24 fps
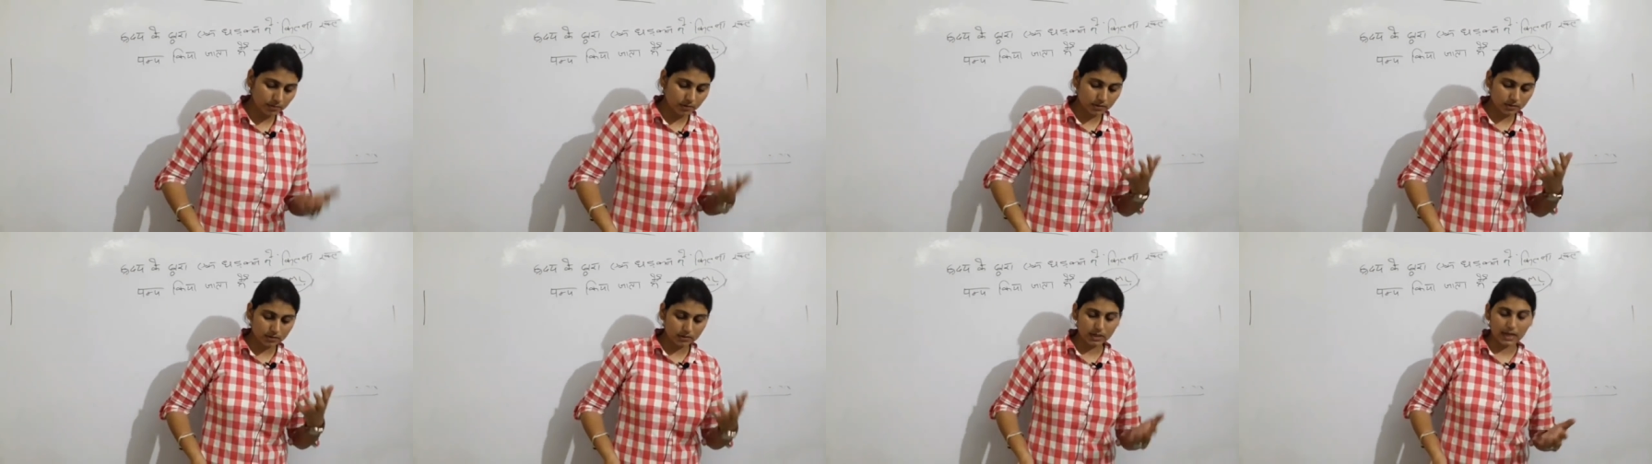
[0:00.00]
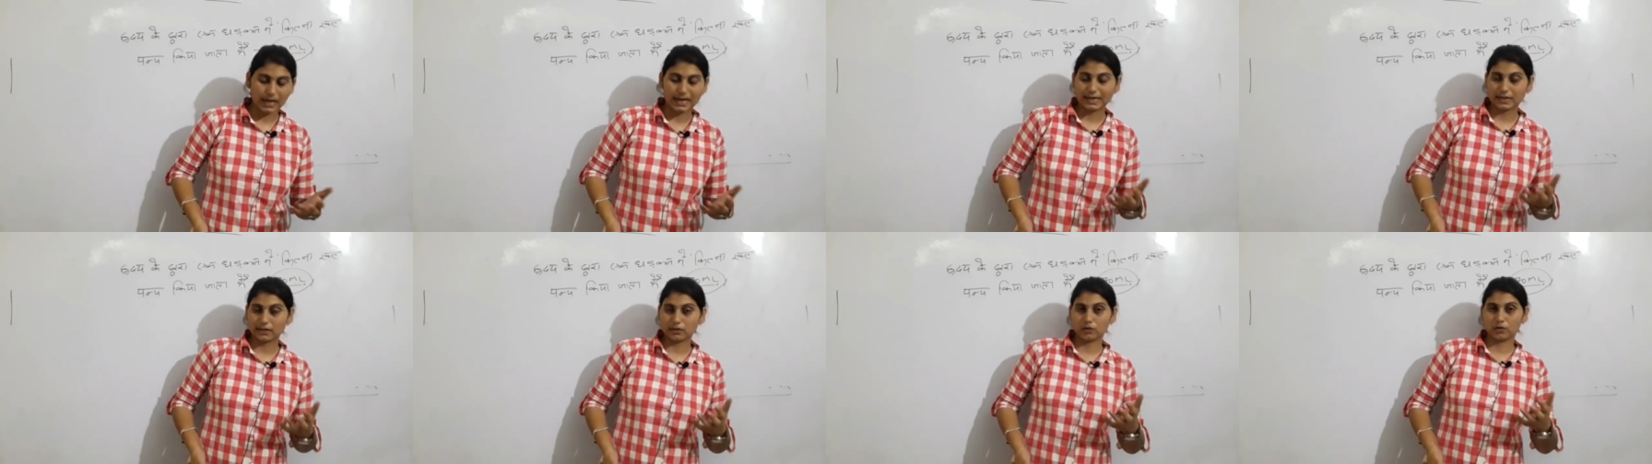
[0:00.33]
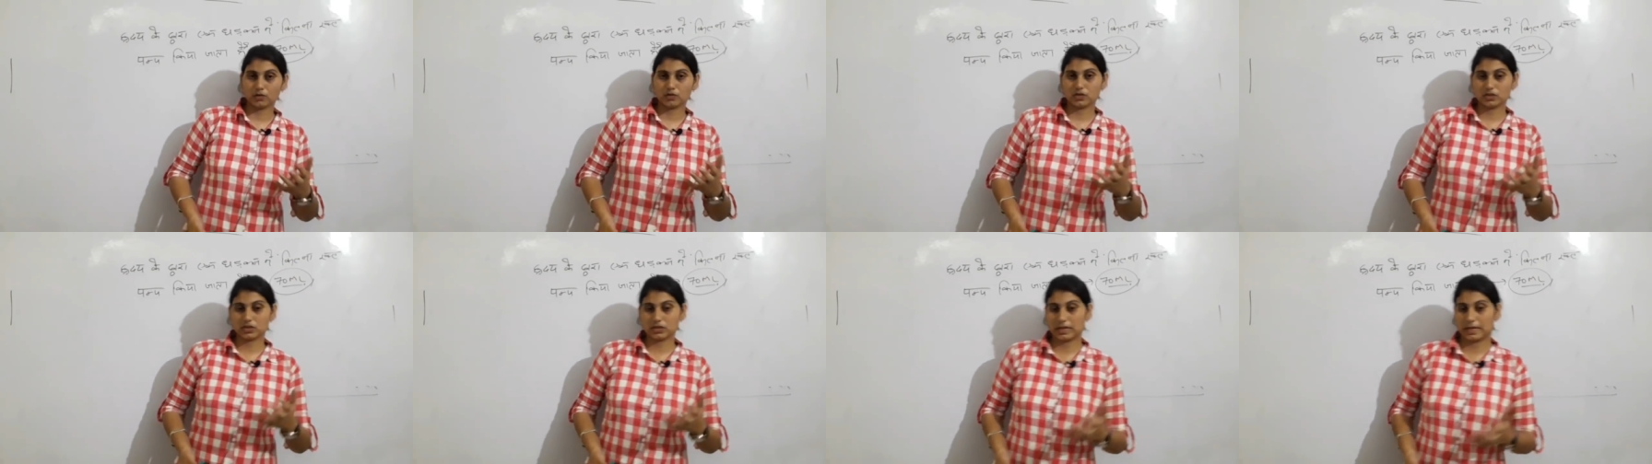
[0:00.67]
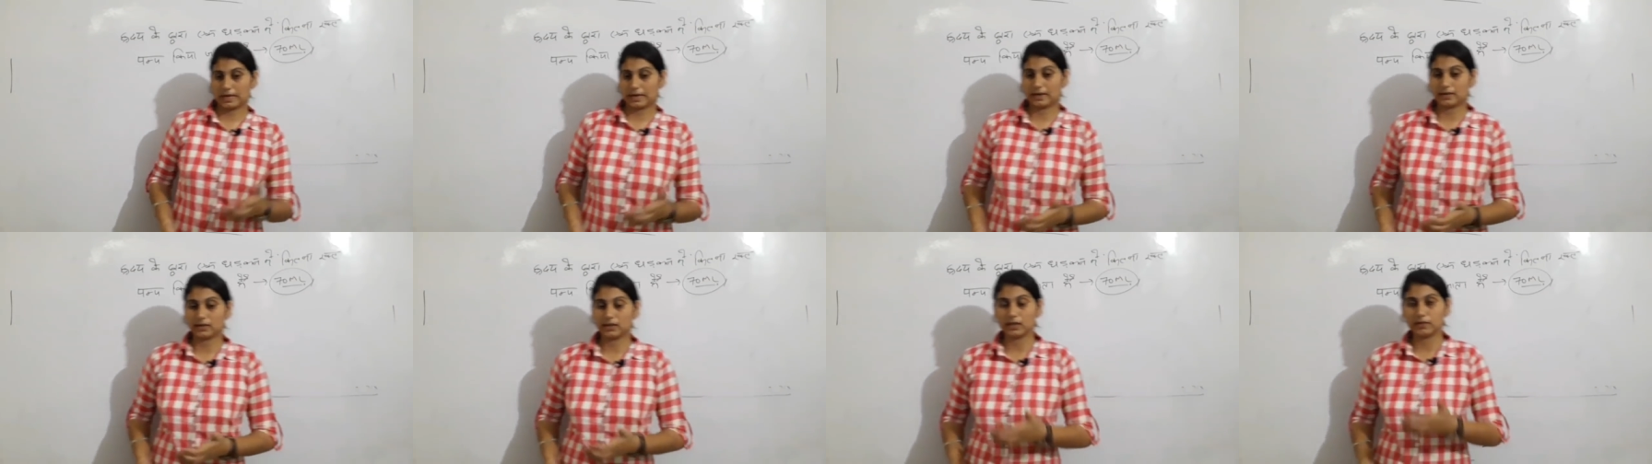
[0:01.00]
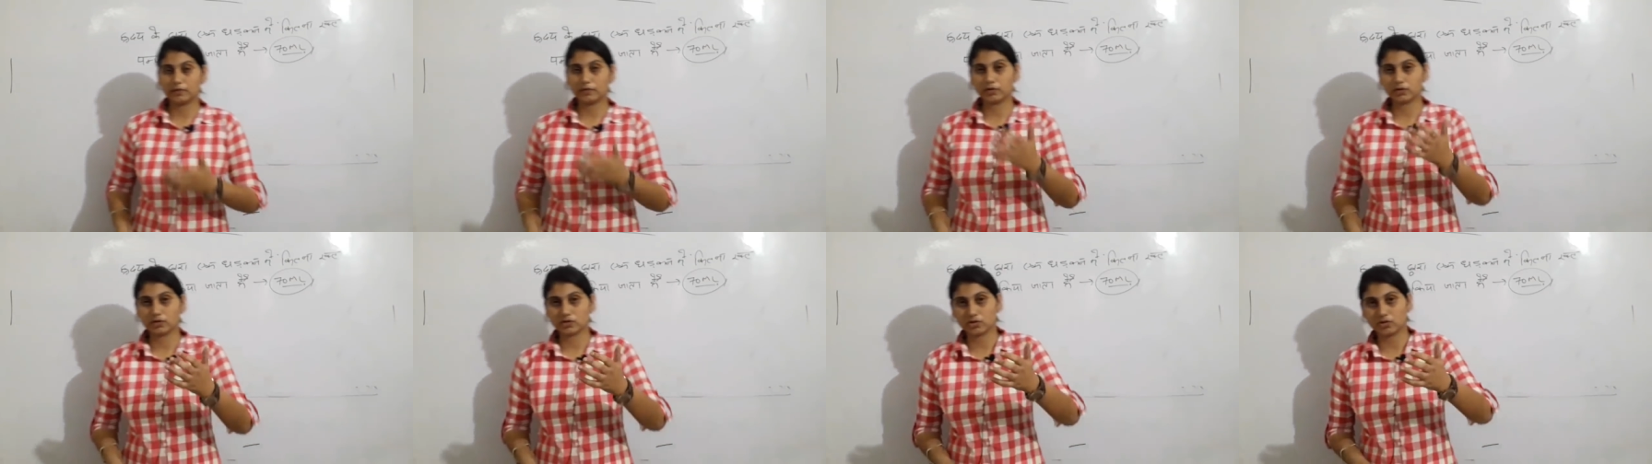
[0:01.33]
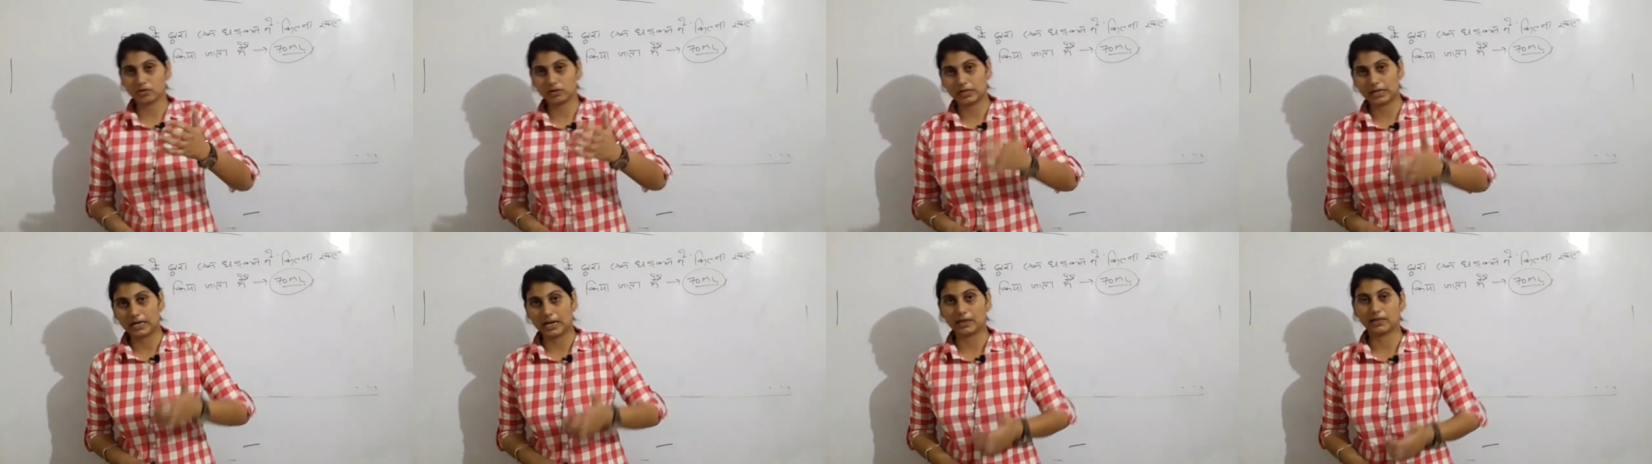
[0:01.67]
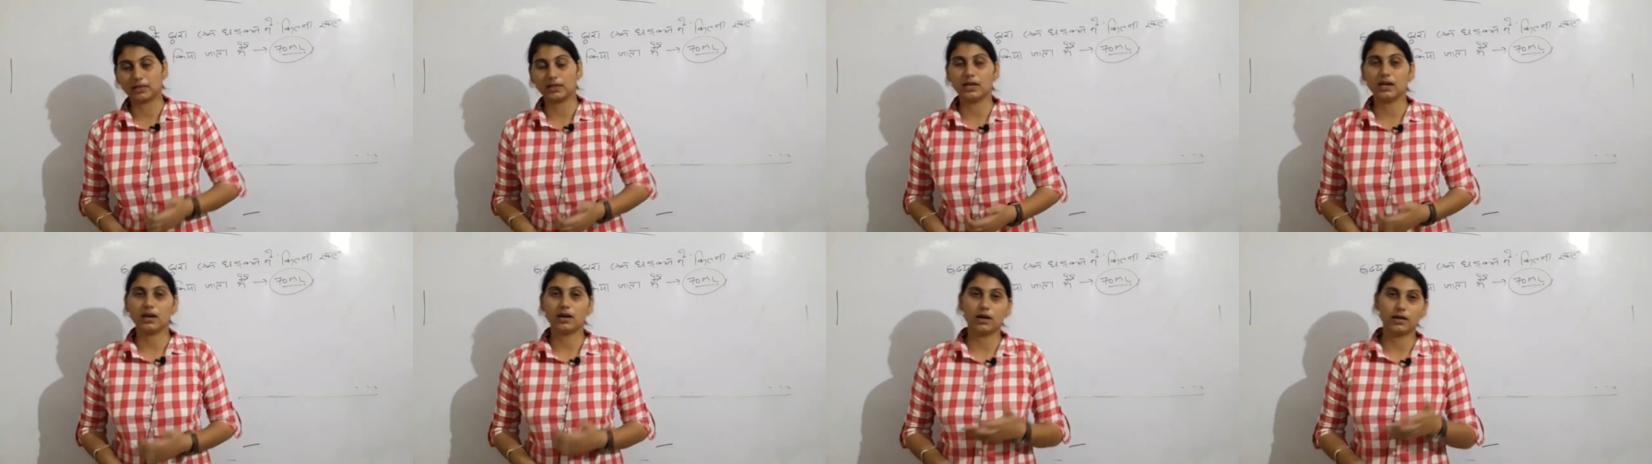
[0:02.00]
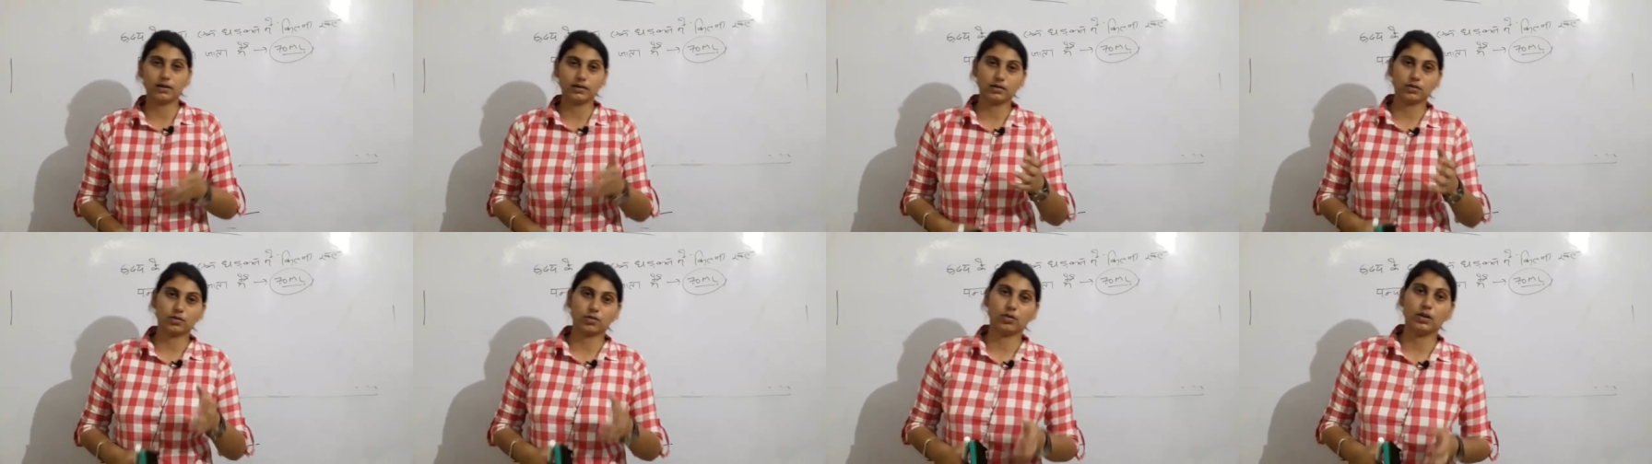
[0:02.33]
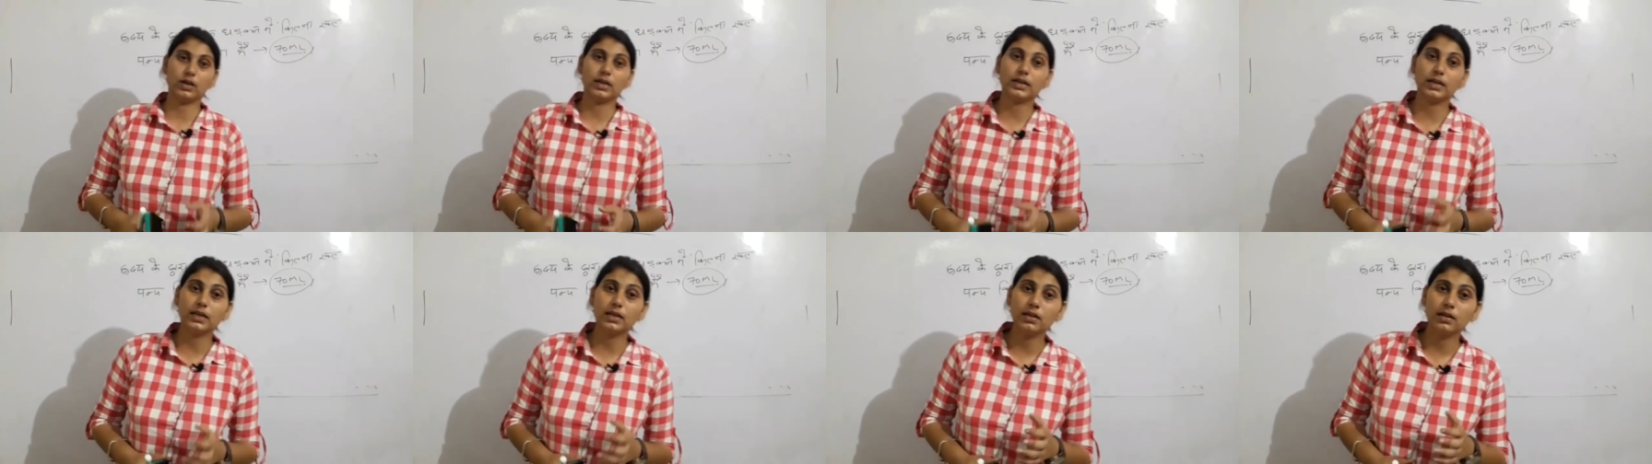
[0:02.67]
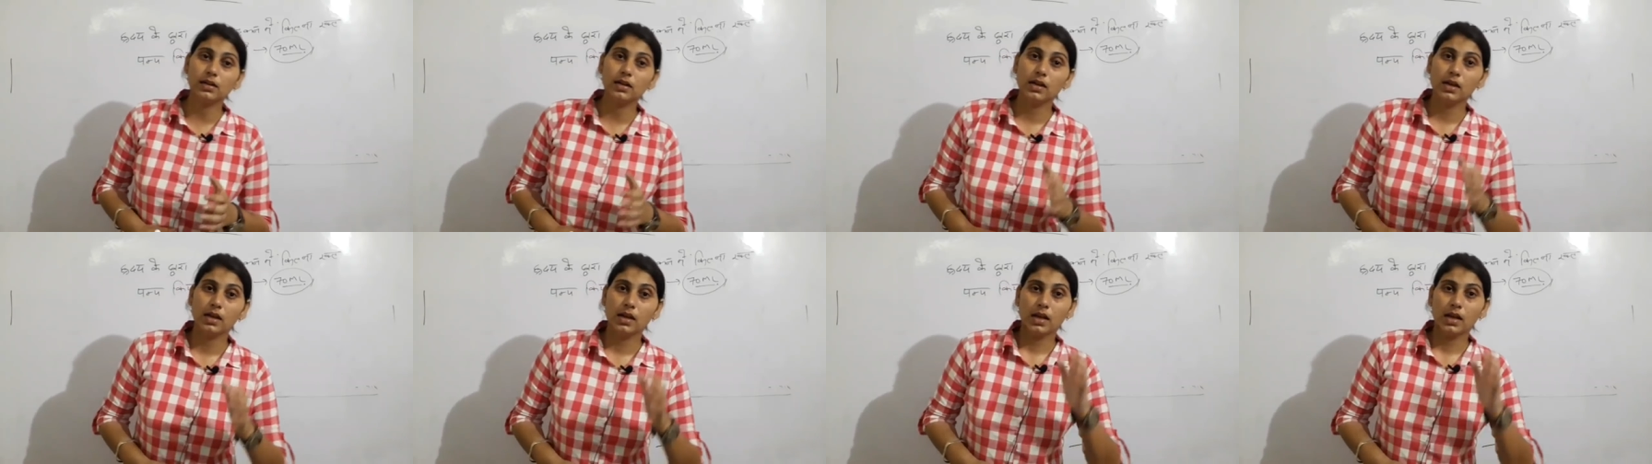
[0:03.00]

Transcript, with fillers: सारा दोष ठहराते हैं वो किसको ठहराते हैं हार्ट को लेकिन